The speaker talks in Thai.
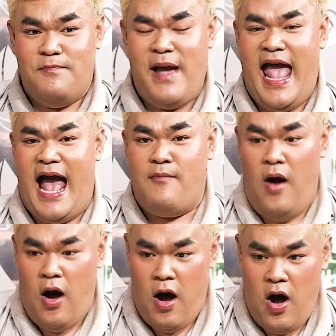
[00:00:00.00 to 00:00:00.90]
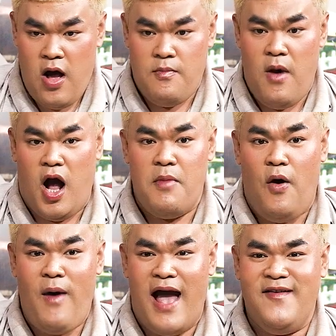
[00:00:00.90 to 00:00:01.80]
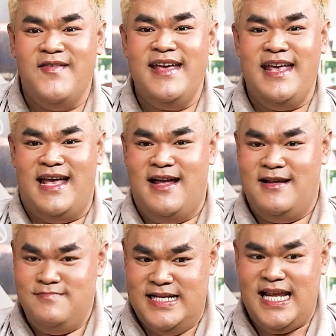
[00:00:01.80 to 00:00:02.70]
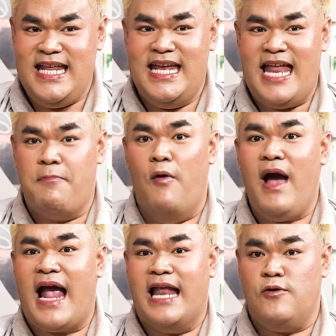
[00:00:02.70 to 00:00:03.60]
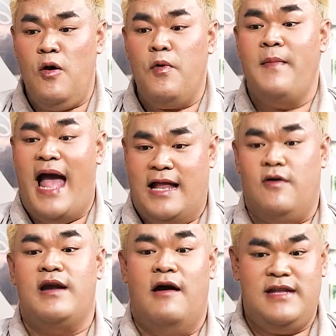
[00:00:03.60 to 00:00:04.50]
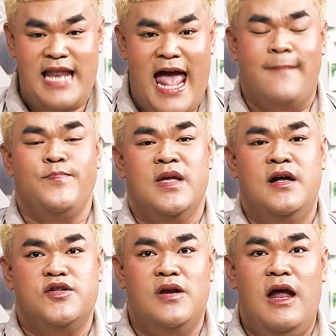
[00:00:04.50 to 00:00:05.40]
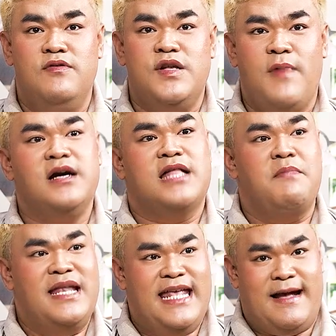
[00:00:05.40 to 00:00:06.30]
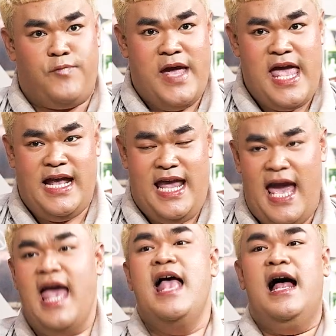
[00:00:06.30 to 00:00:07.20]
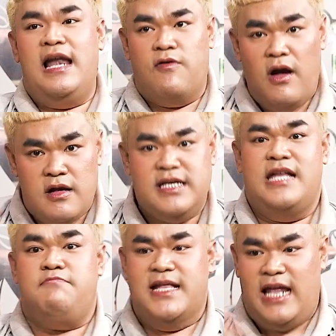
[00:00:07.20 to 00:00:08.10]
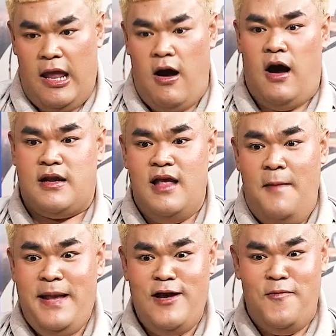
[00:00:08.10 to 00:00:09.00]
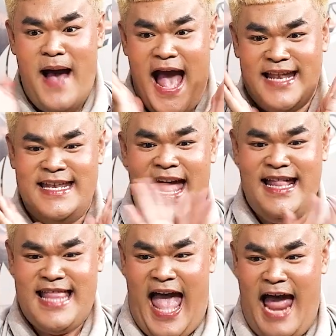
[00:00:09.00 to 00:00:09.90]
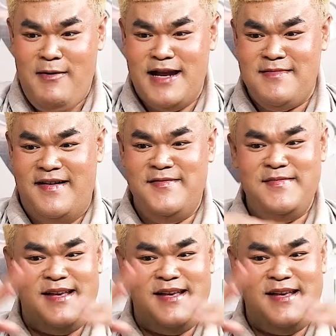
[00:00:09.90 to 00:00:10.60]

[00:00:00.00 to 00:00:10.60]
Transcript: ไปหาหมอก็บอกว่าเฮ้ยเหมือนจะดีนะเพราะว่าการควบคุมอาหารของเรานี่แหละจนเรารู้สึกว่าถ้ามันดีกับตัวเองอย่างเงี้ยเราก็กินไปตลอดผิวพรรณหน้าตามันก็เหมือนว่า